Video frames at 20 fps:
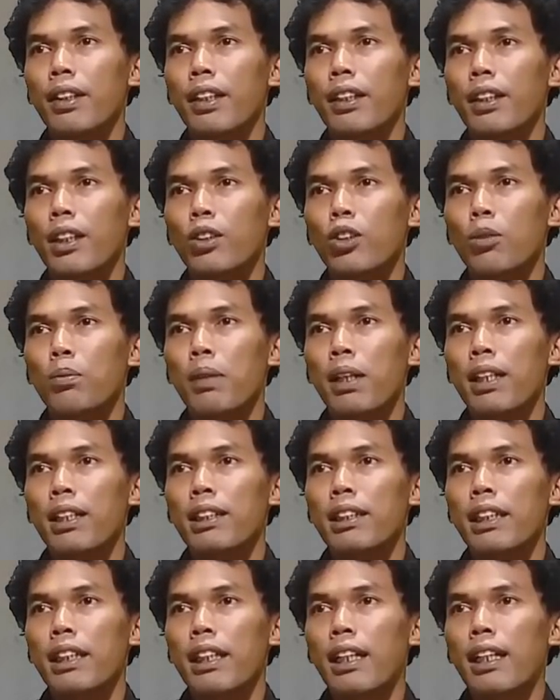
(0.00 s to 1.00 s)
Kita coba
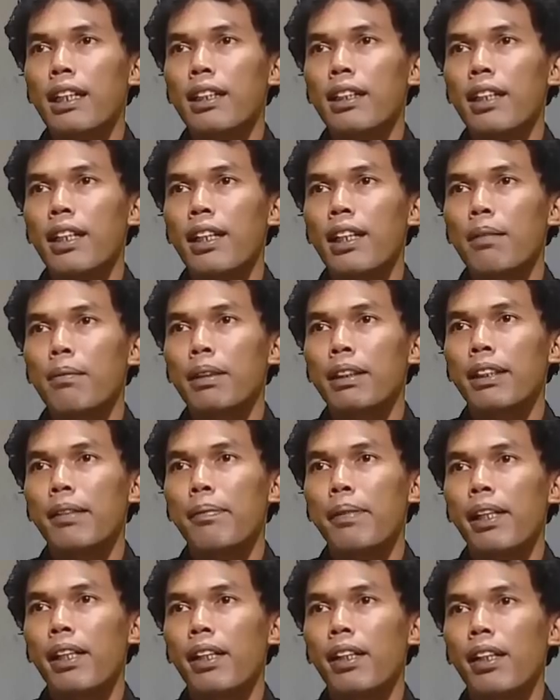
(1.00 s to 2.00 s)
isikan alamat
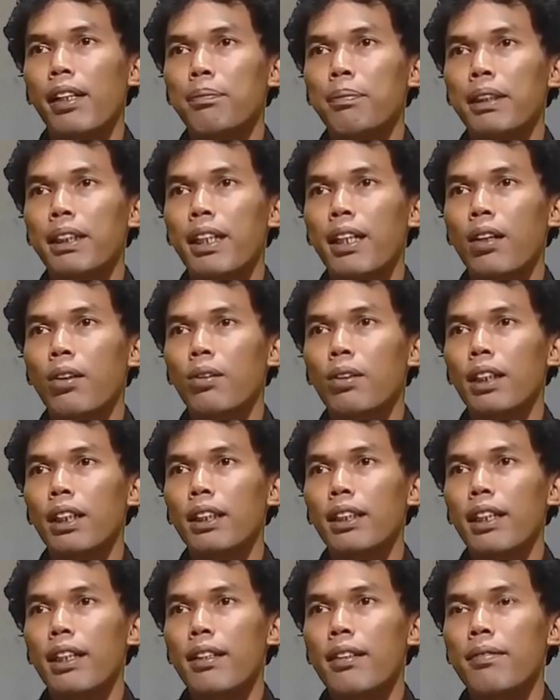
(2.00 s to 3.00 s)
email pada akun
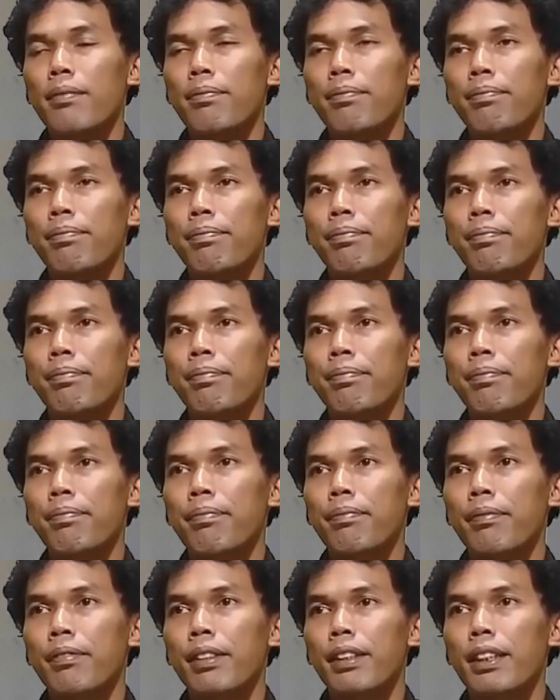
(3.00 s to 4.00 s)
kita
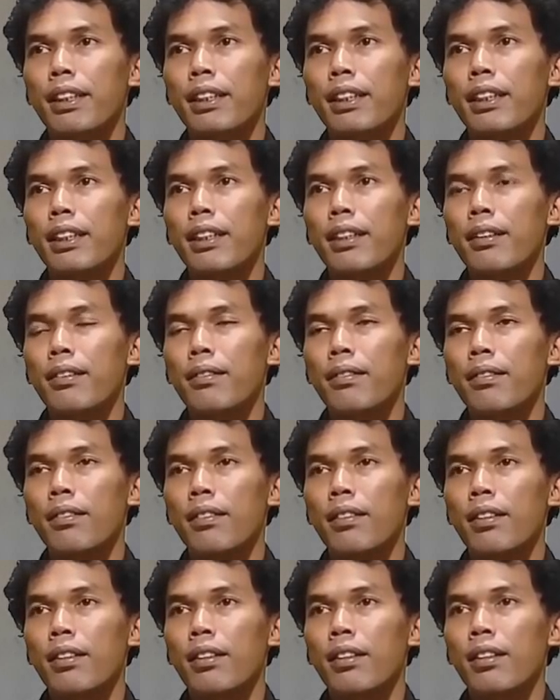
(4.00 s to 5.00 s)
di sini
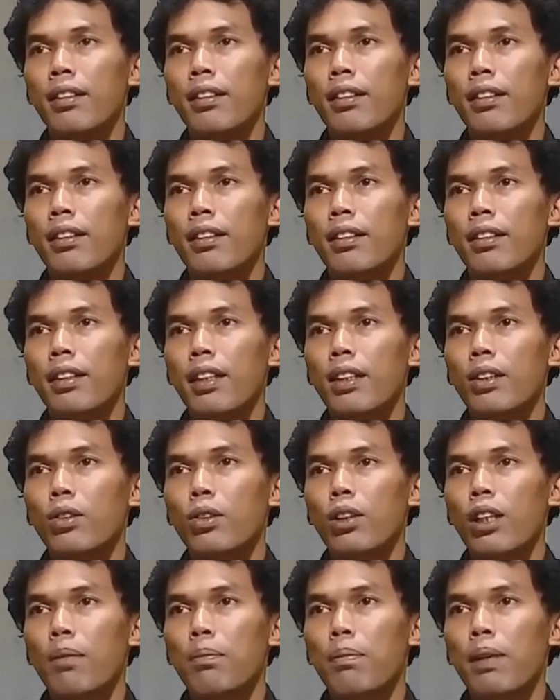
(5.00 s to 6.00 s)
dan
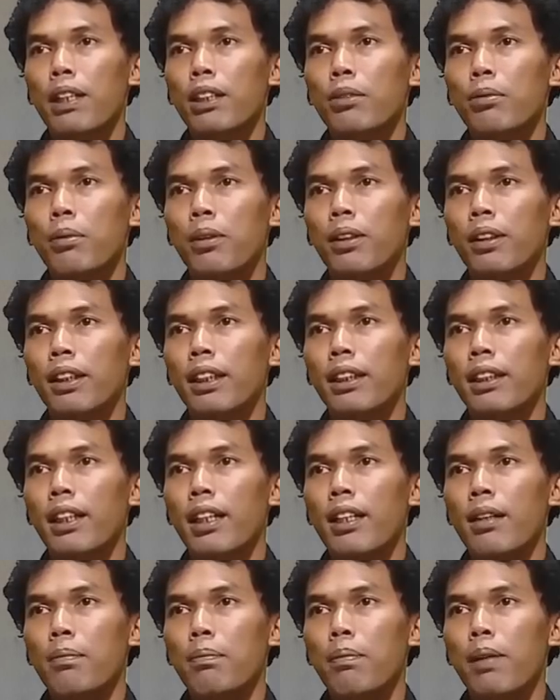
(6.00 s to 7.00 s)
juga password
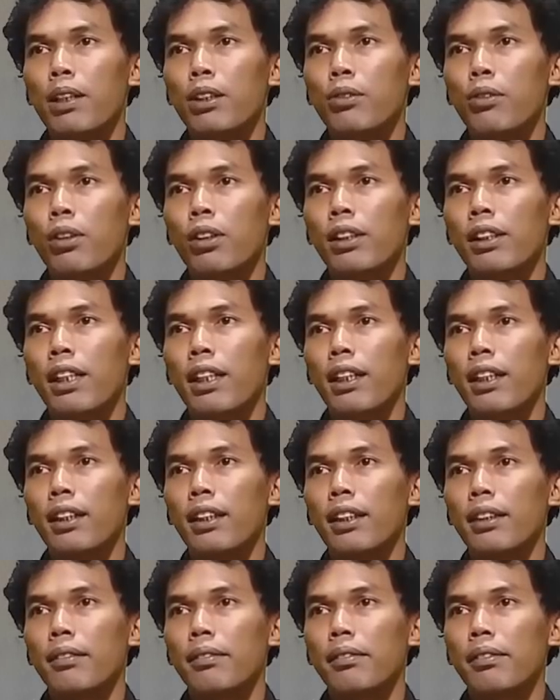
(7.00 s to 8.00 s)
kita, password yang
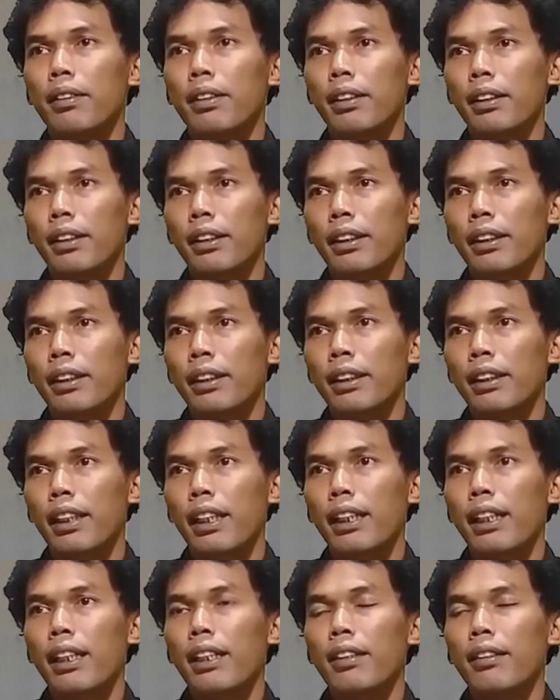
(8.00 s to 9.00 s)

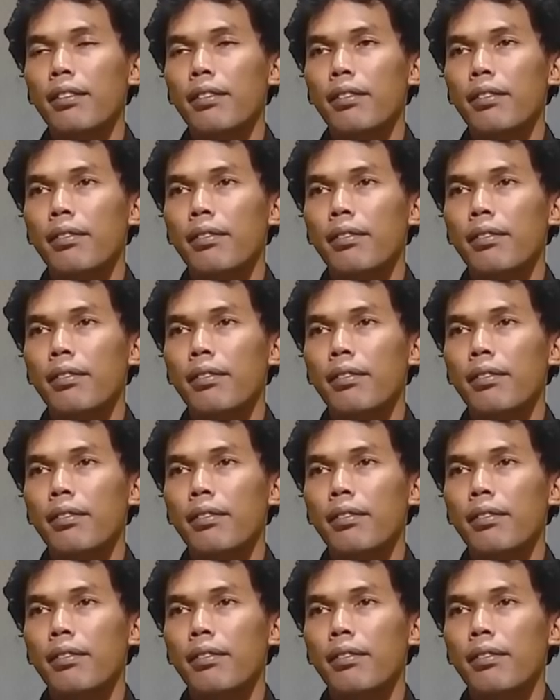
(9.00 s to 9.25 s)
kita ingat.